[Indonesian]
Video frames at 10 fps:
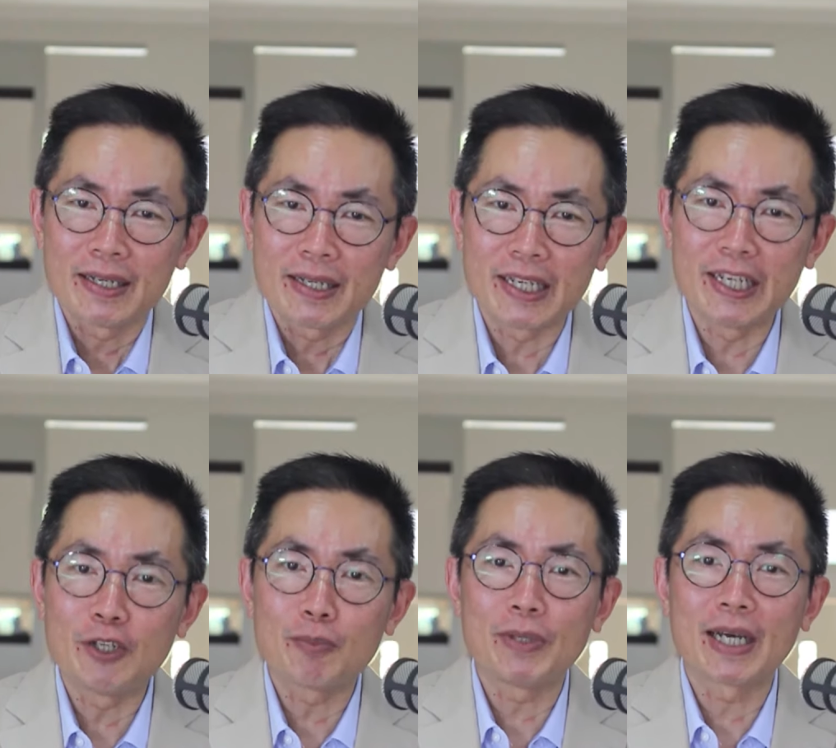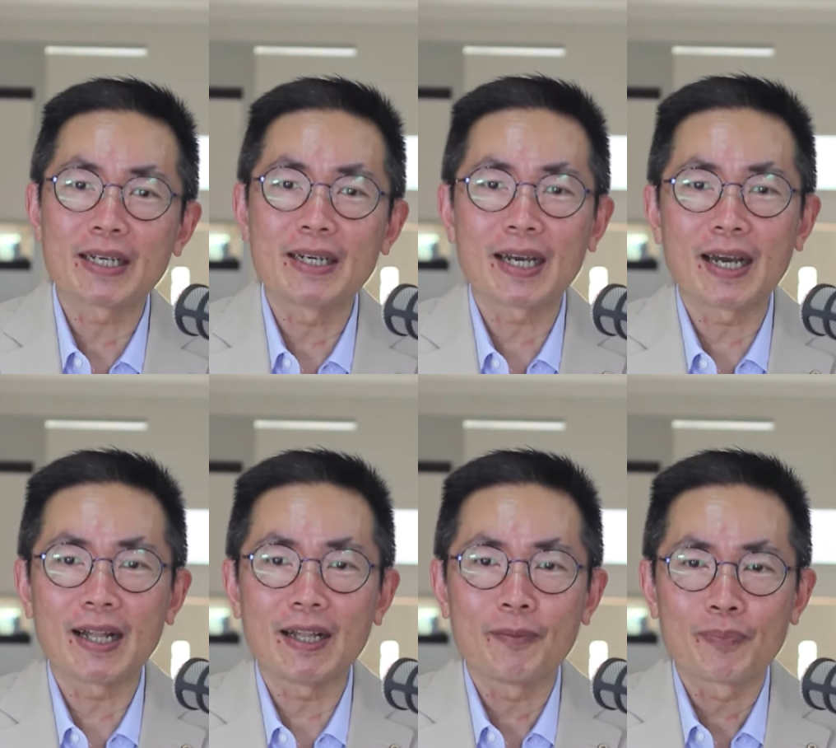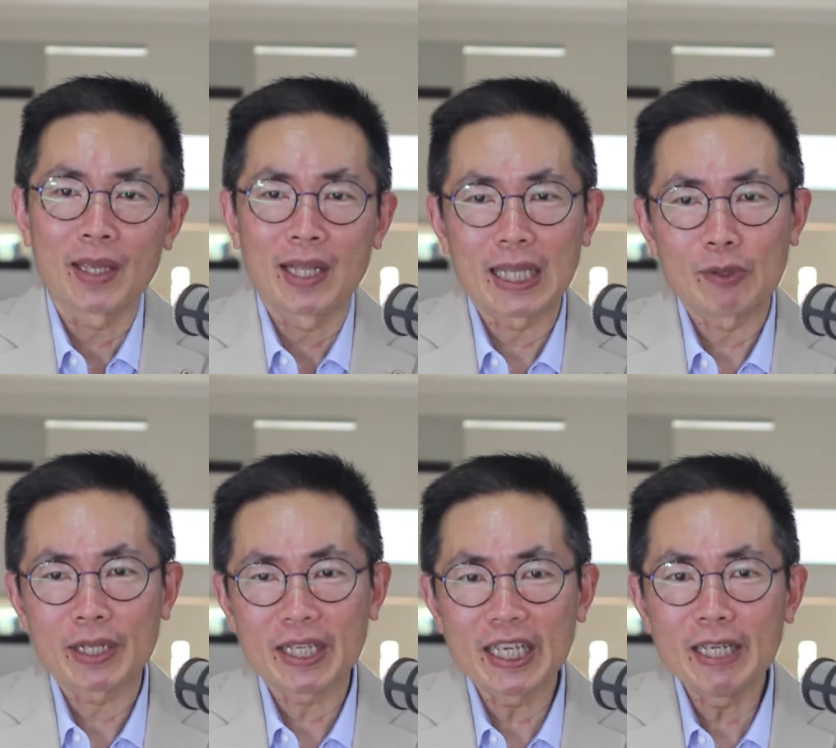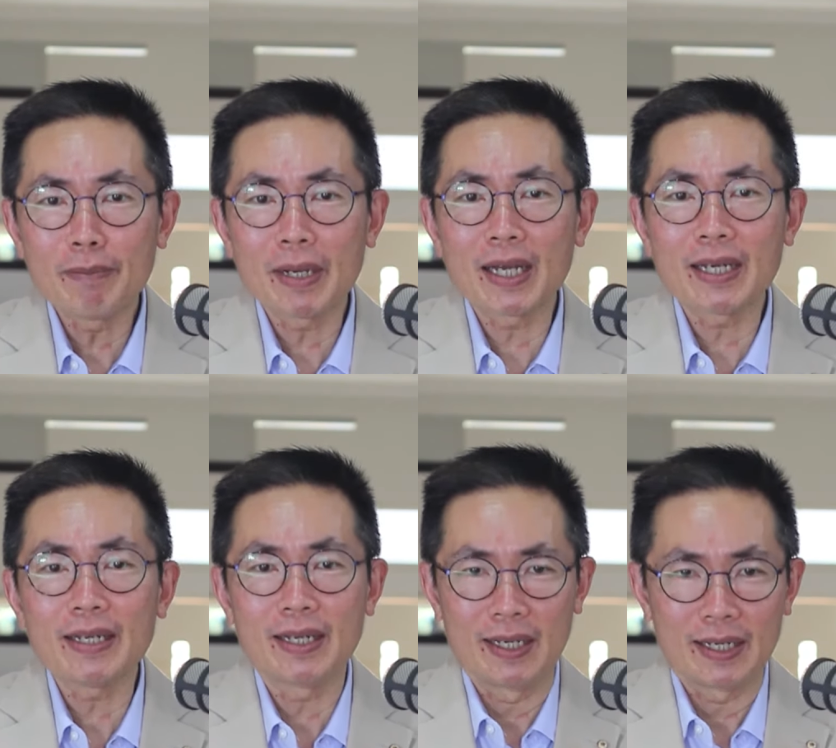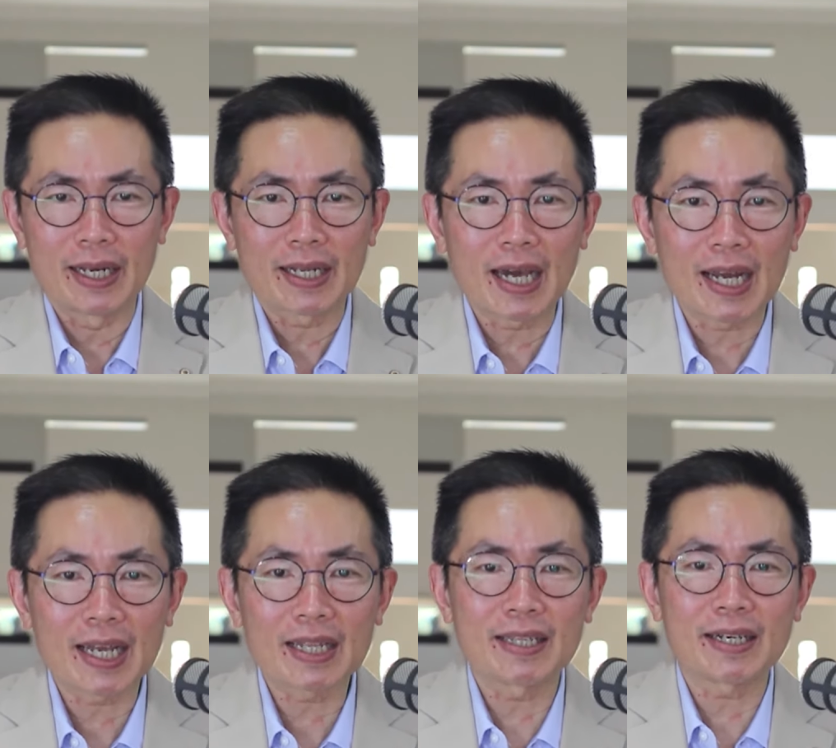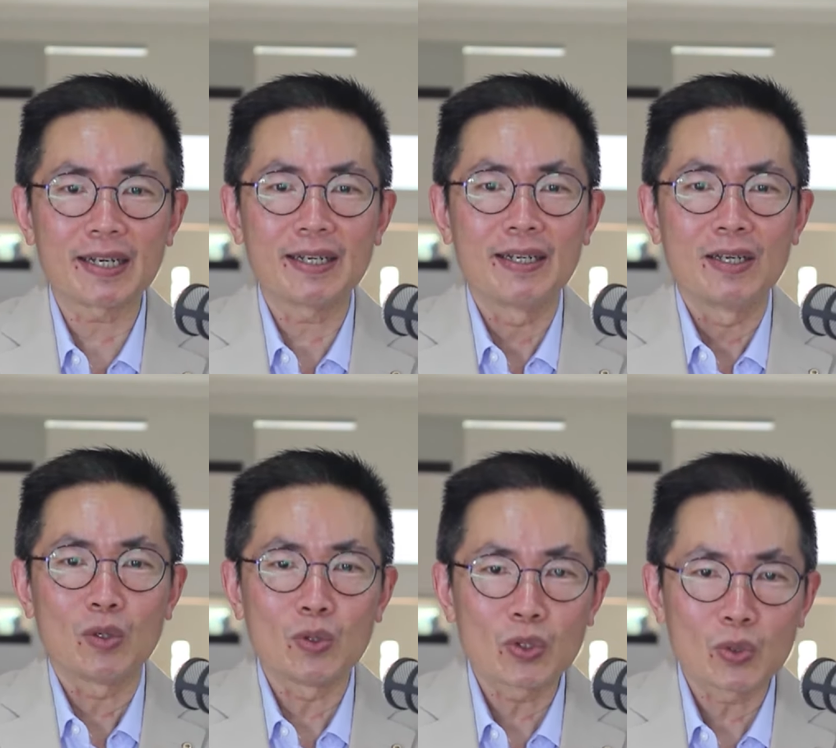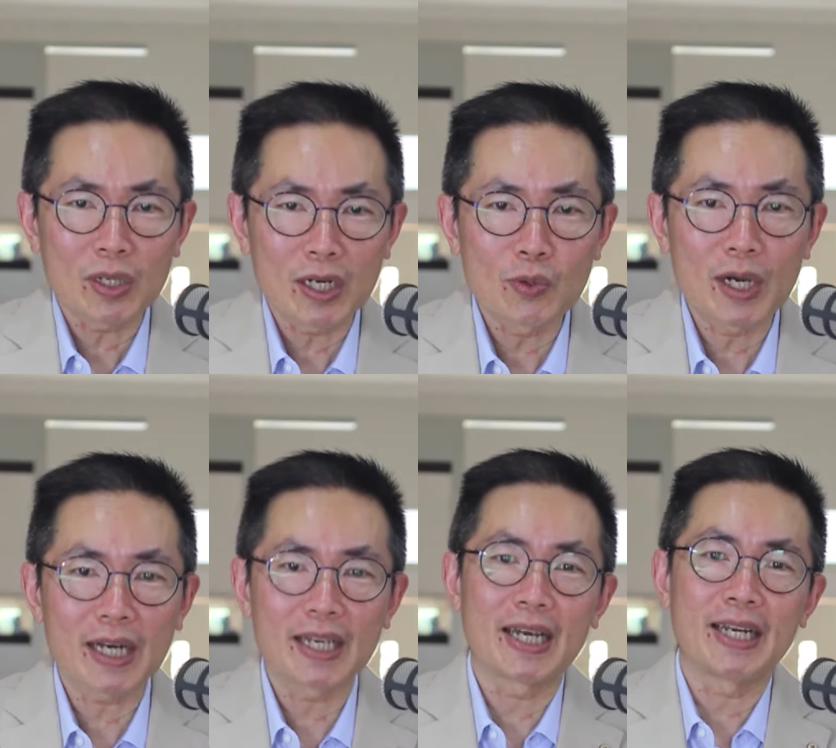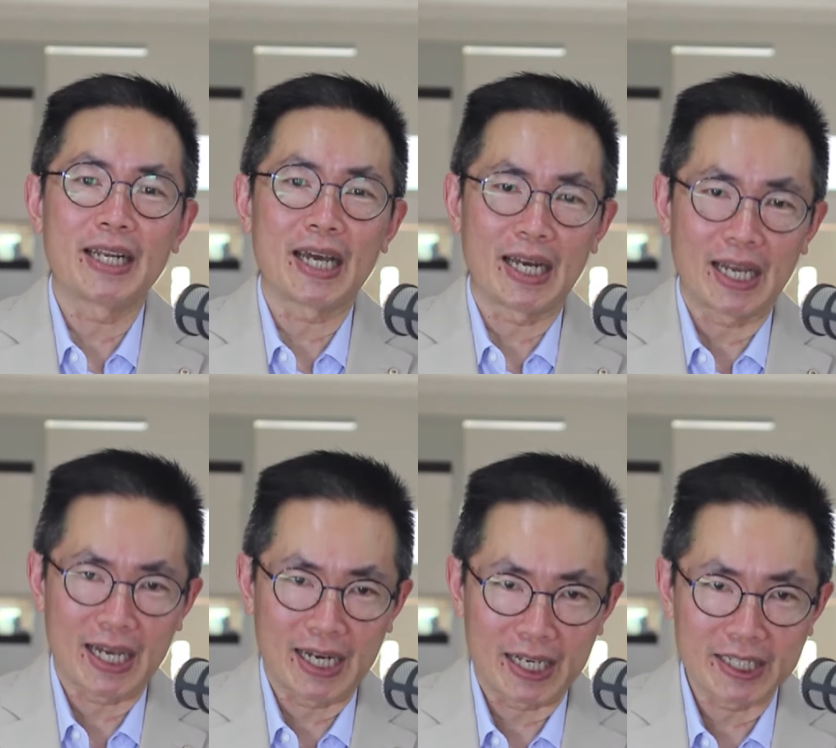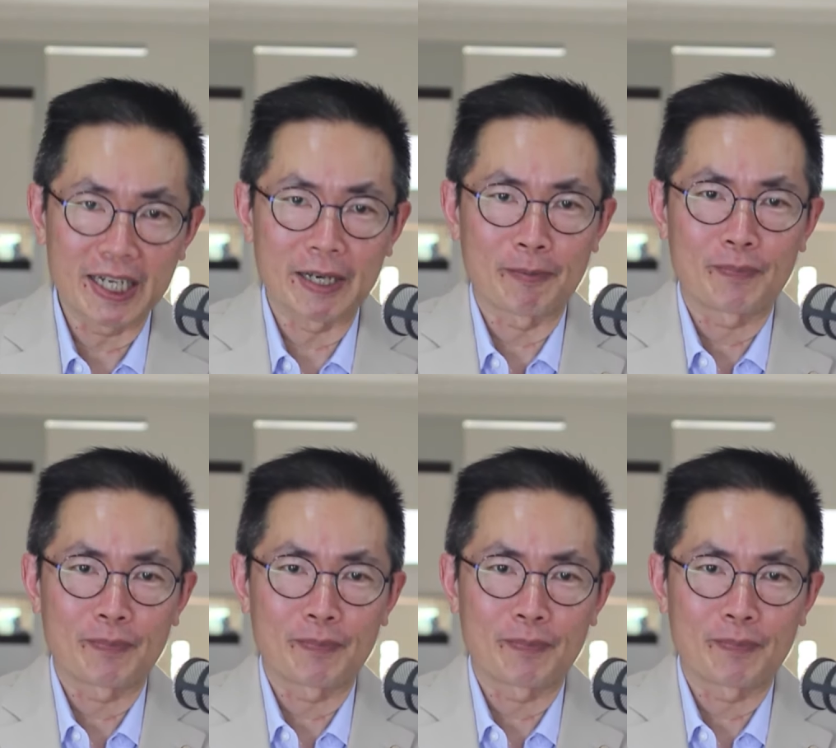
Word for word: hidup yang kekal lewat iman dan karakter untuk keluarga dan anak-anaknya.